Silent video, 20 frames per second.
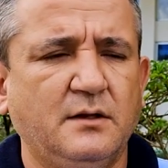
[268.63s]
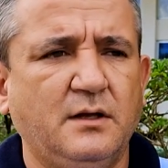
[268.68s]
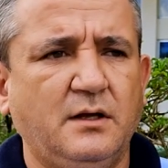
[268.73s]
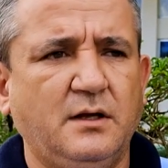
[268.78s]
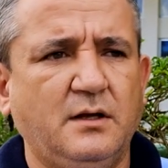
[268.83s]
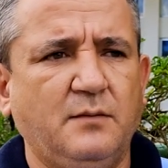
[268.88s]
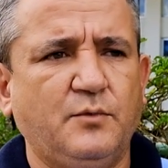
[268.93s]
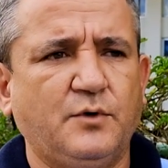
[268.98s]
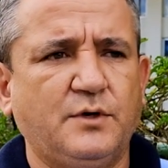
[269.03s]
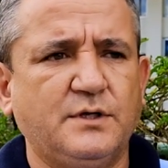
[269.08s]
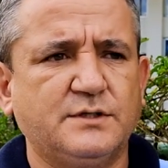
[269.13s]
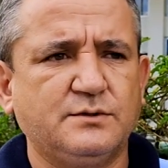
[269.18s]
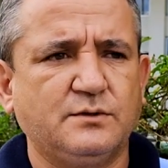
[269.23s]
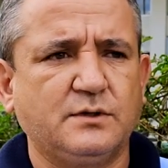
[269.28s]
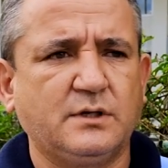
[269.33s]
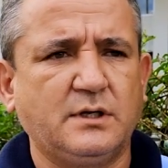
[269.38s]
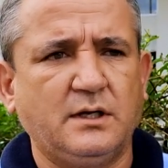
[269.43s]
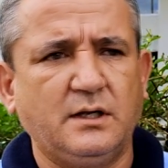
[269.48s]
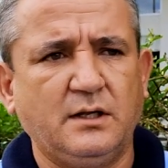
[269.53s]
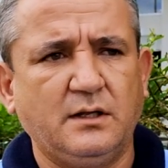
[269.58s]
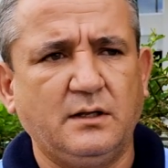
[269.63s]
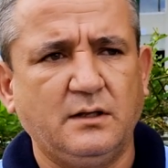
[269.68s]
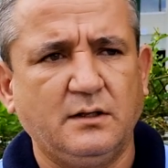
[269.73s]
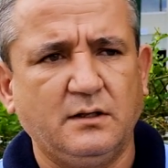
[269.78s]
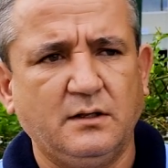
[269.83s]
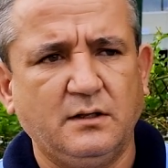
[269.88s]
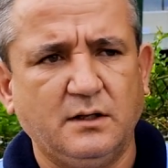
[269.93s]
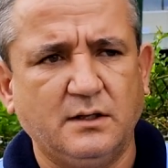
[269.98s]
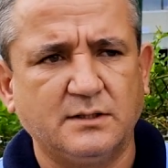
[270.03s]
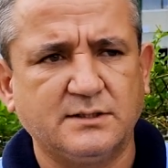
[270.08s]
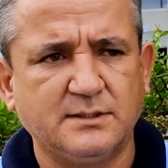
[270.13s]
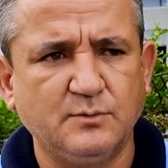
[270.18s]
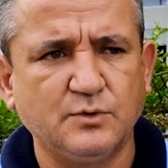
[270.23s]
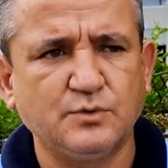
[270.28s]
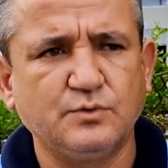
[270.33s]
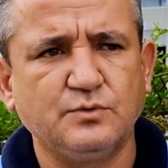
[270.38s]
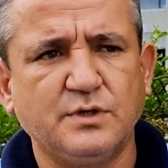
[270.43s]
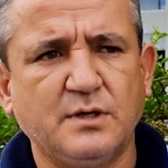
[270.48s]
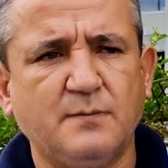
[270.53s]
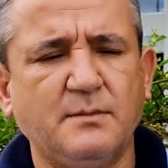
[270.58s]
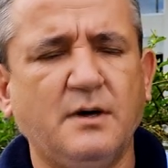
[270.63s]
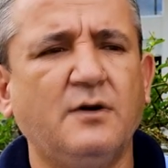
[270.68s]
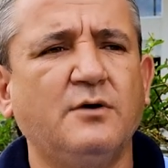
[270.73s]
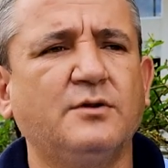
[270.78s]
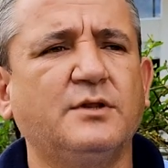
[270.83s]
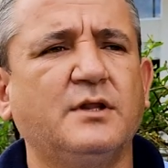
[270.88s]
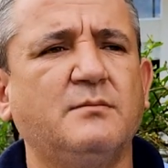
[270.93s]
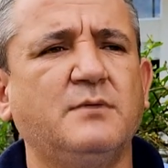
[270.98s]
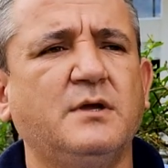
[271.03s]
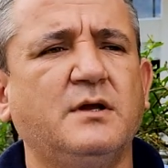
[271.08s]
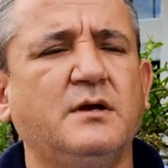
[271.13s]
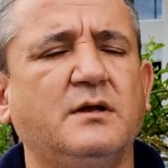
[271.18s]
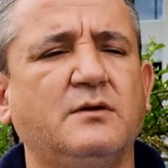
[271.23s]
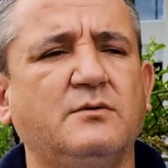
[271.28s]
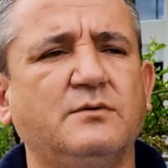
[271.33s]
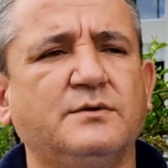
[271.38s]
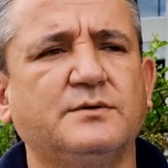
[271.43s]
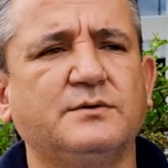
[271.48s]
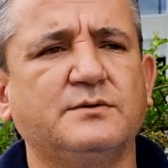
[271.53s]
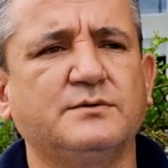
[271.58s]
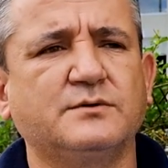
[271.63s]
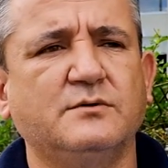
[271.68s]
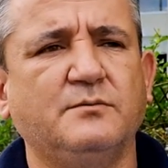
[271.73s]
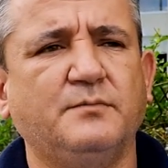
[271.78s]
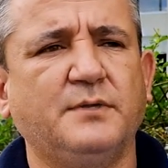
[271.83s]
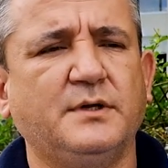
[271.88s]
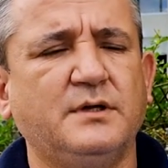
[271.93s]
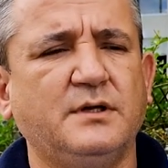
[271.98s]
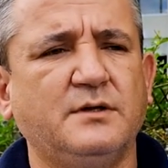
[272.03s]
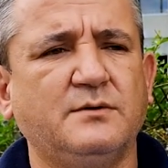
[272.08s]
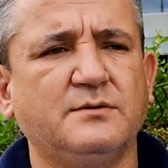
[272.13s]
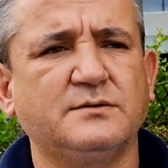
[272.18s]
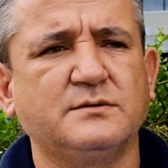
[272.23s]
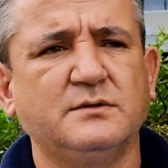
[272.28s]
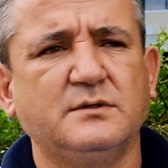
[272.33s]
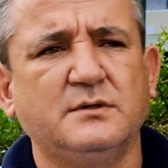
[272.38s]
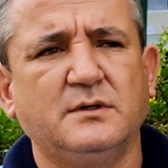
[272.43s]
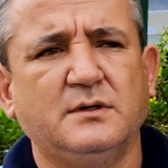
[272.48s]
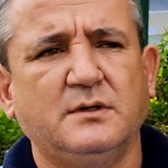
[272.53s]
eh, por eso que hacemos un llamado también a nuestros compañeros